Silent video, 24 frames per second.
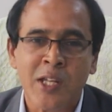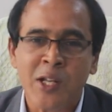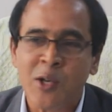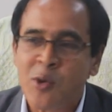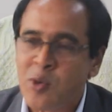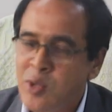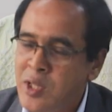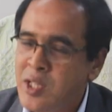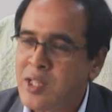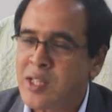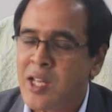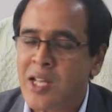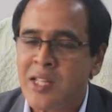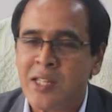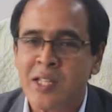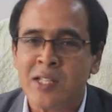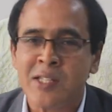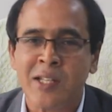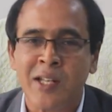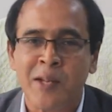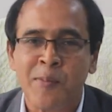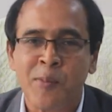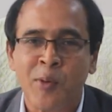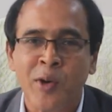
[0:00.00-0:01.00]
দীর্ঘদিন দায়িত্বে
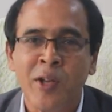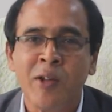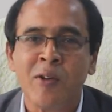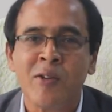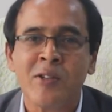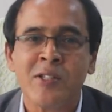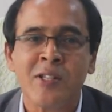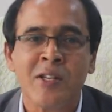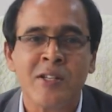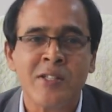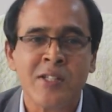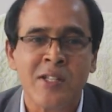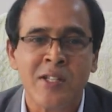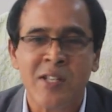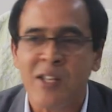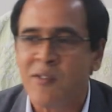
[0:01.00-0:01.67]
ছিলাম মনে হয়েছিল যে